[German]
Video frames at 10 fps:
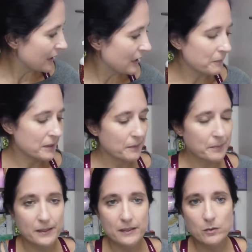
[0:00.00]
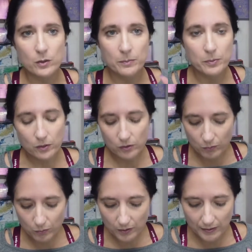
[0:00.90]
Ja, aber ich habe jetzt nicht nur die
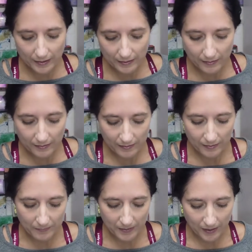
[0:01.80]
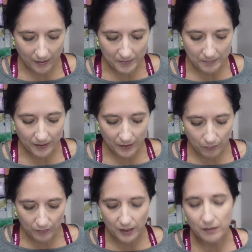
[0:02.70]
Box geholt, denn ähm, da gab es ein paar
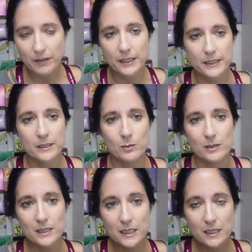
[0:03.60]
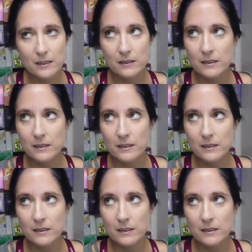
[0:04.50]
Düfte, die waren reduziert.